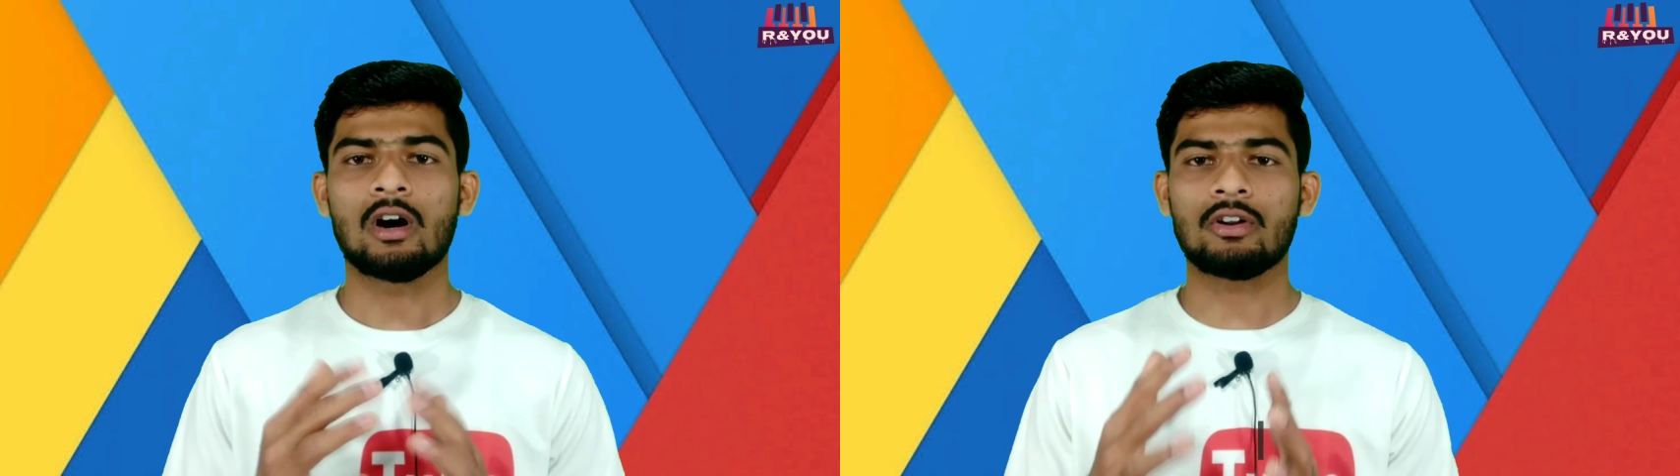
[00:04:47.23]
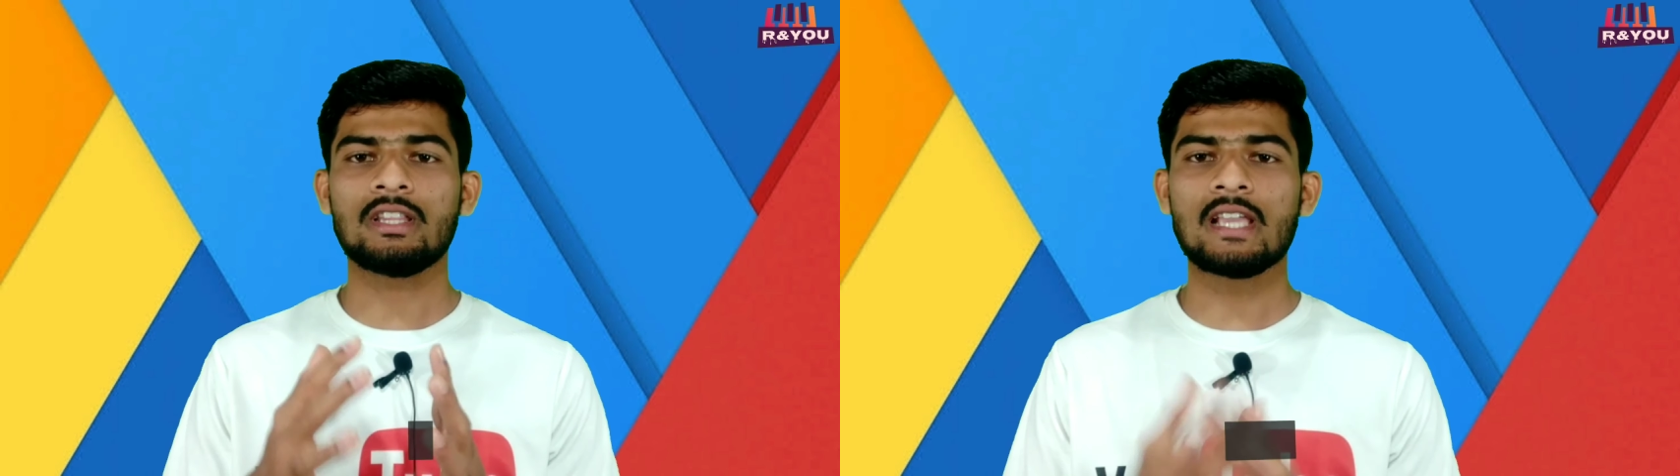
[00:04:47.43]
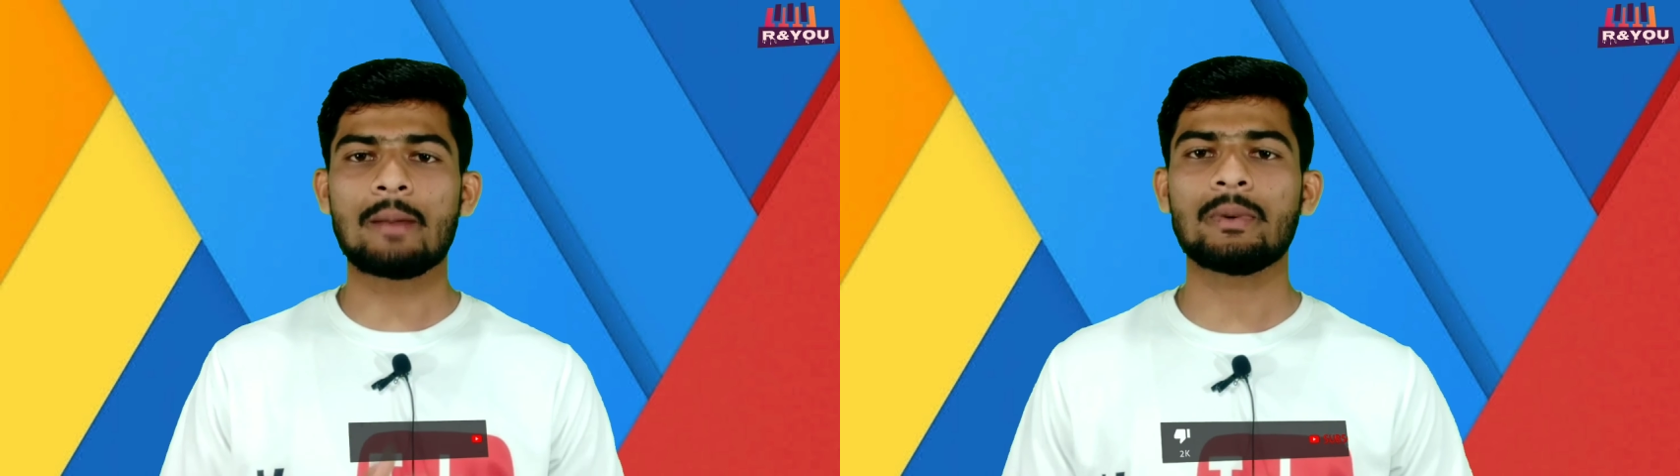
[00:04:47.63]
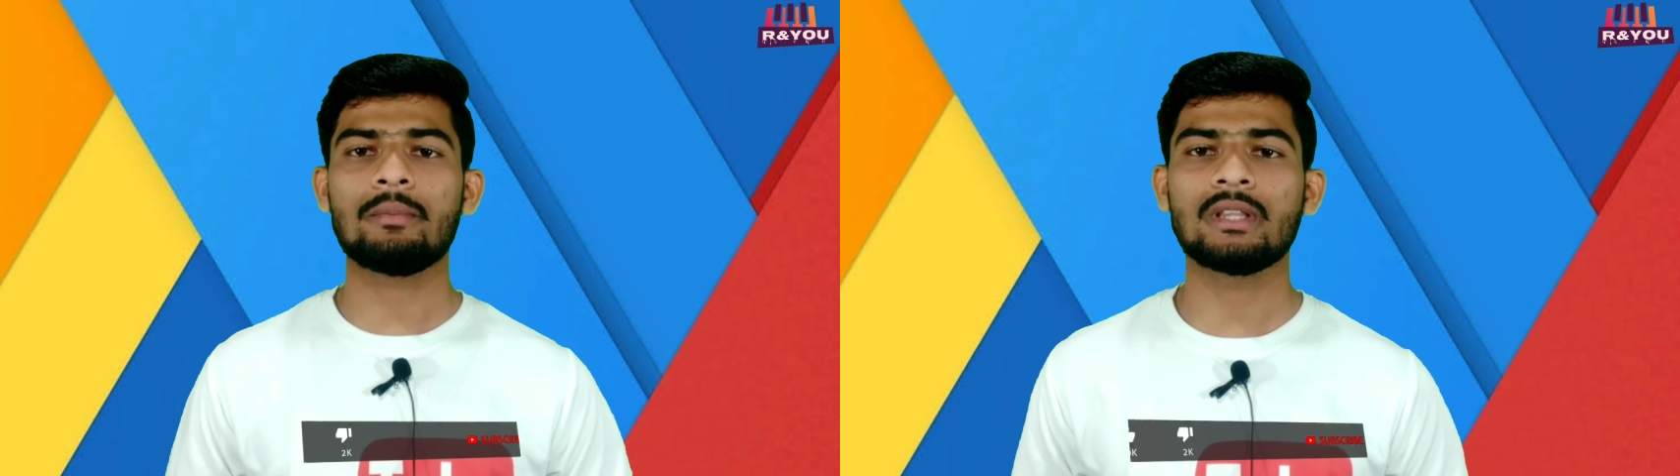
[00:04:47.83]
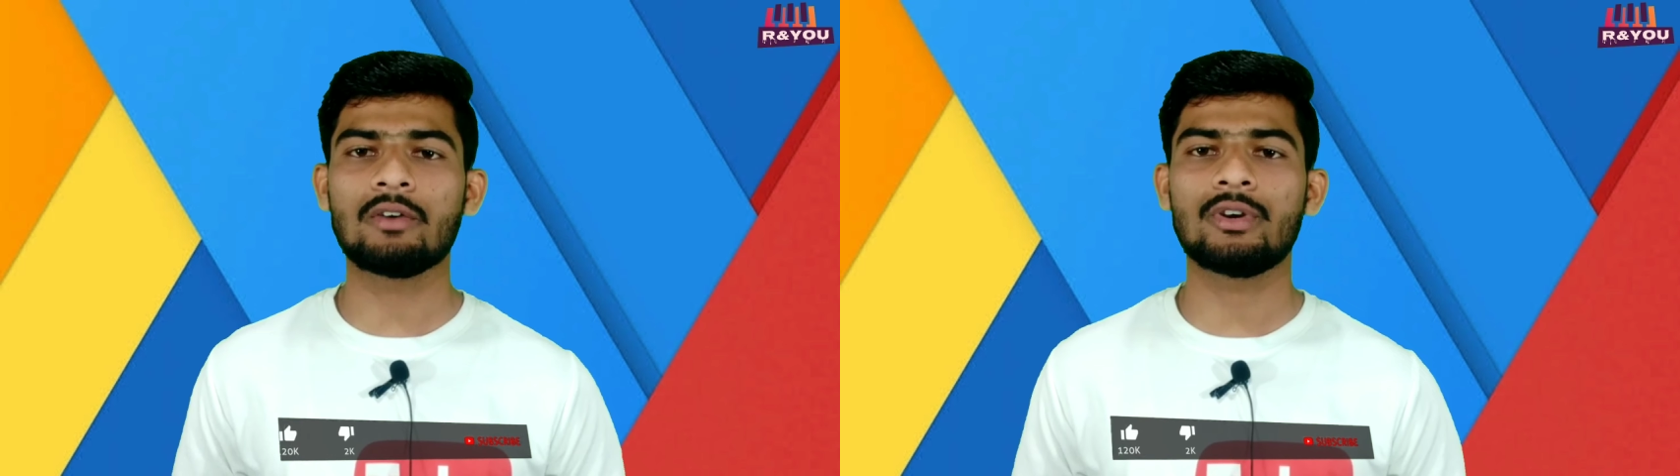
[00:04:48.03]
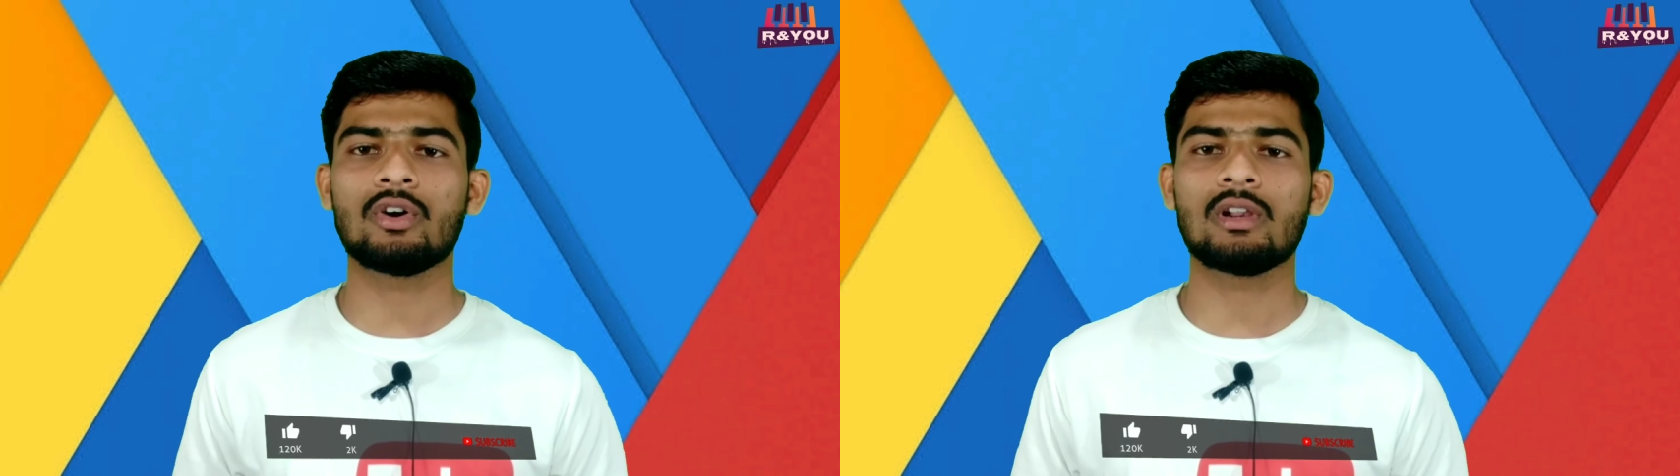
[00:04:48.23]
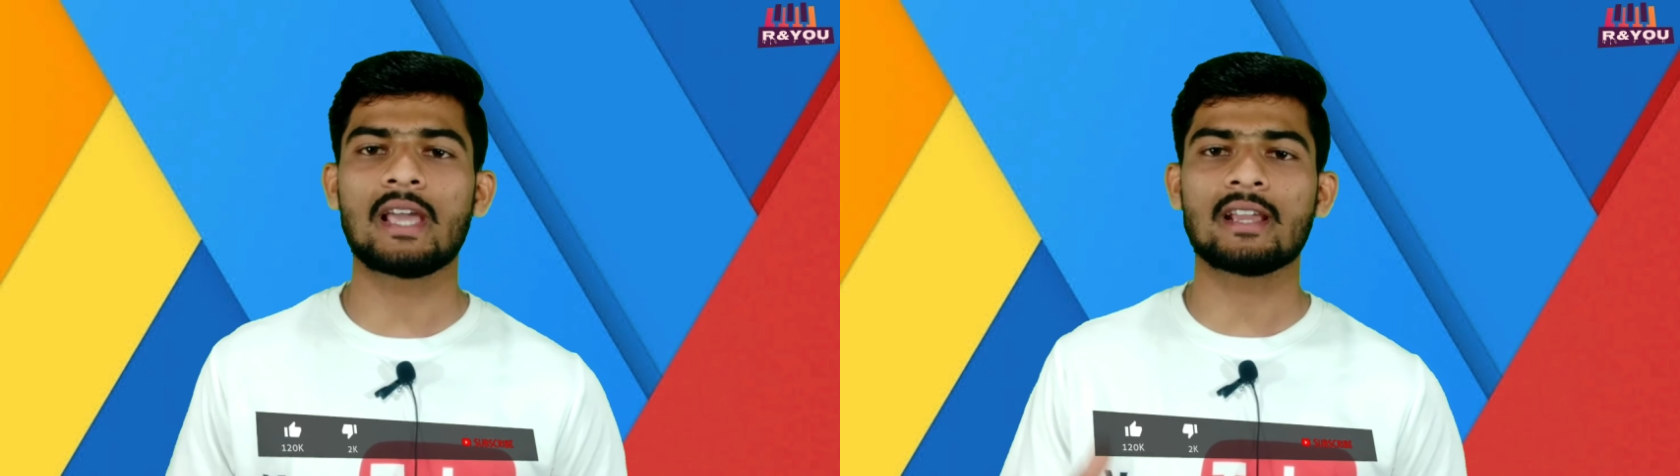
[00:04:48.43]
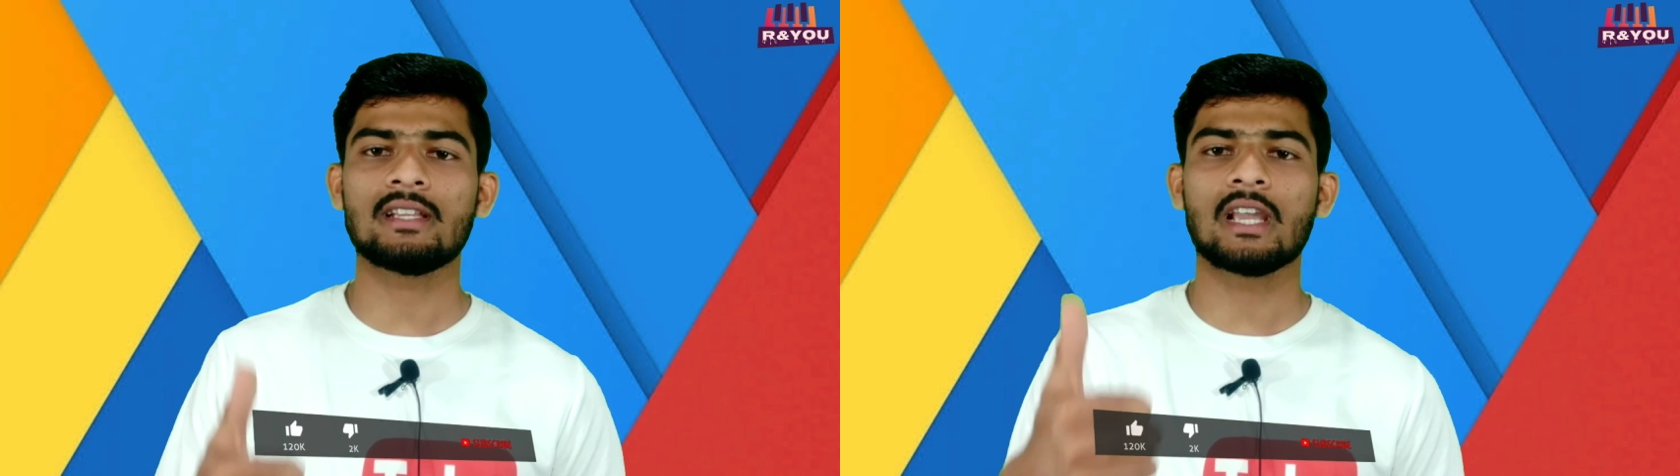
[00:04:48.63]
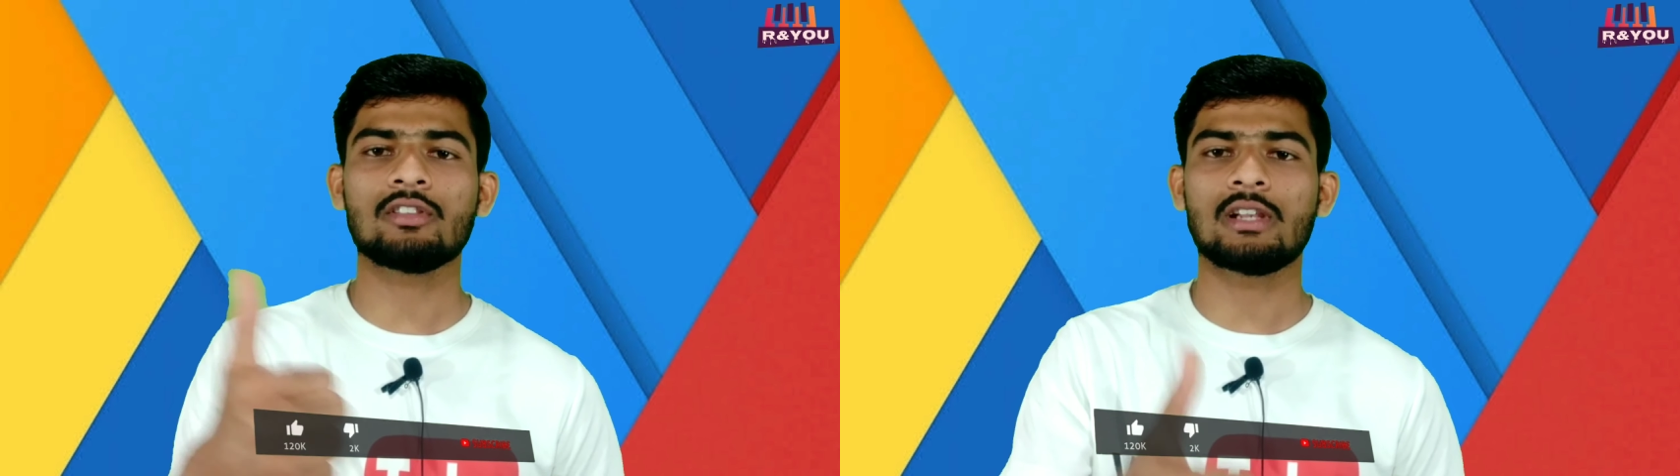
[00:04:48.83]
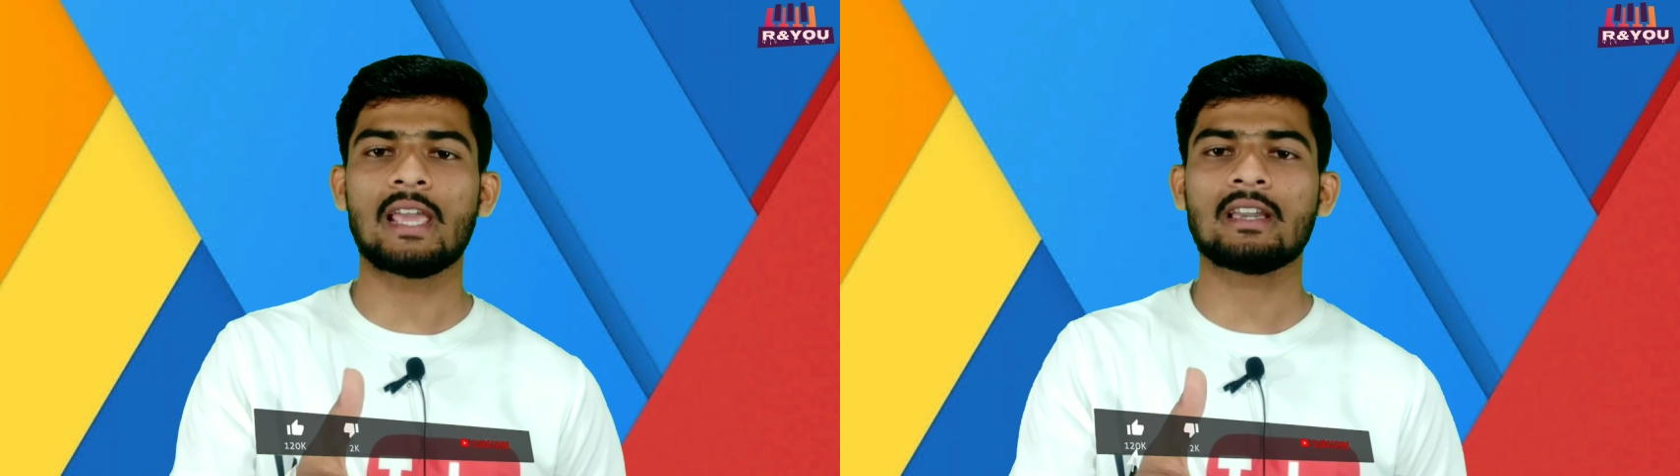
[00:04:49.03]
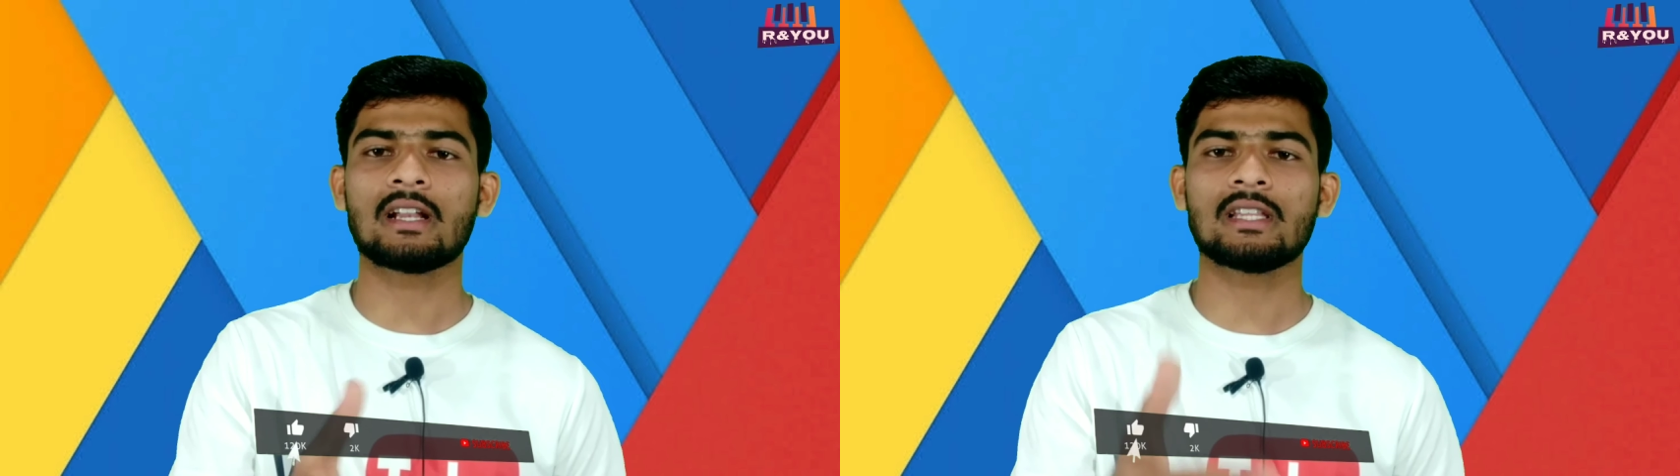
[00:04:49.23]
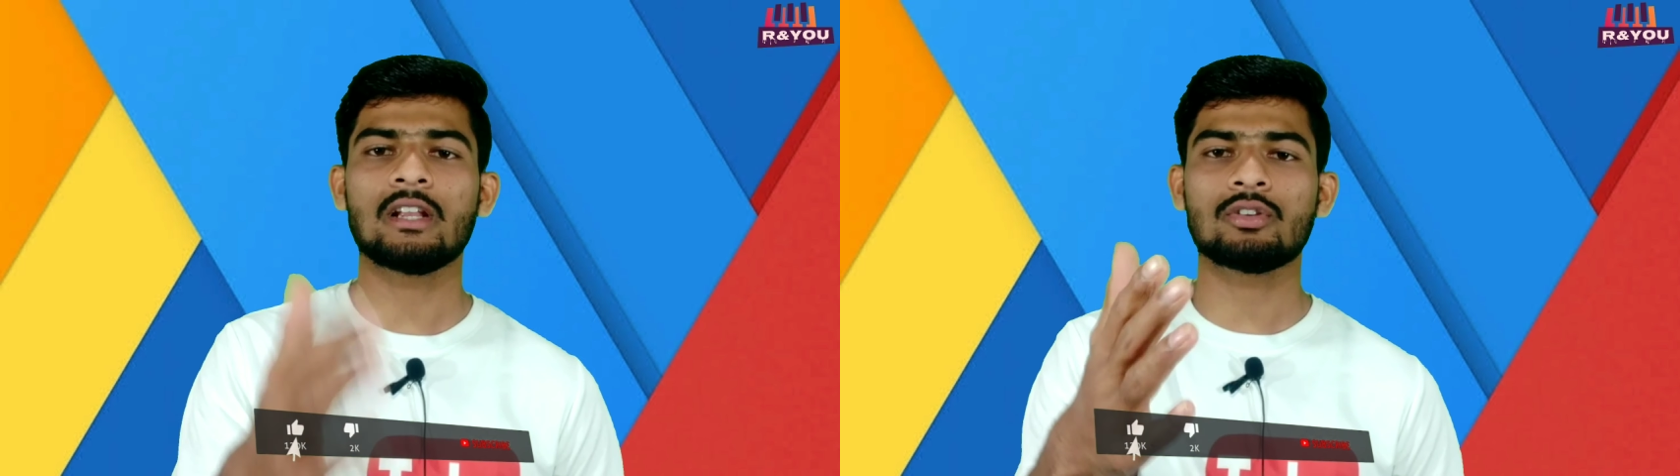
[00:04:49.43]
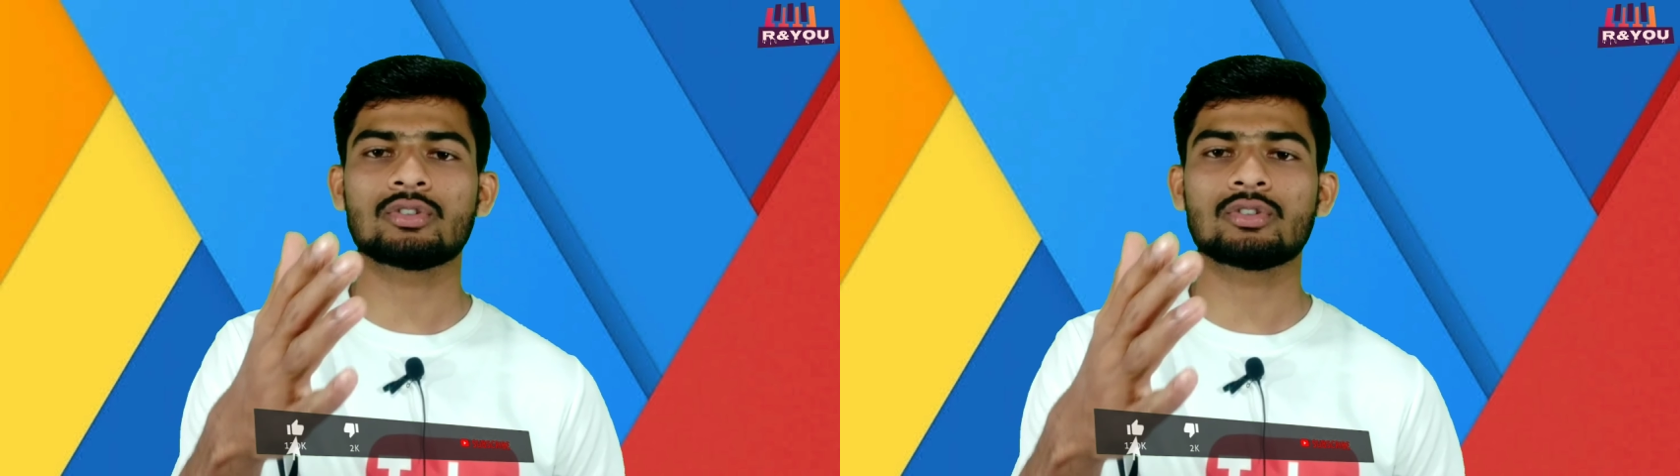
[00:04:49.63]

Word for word: और यदि आपने अभी तक वीडियो को लाइक नहीं किया तो लाइक कर देना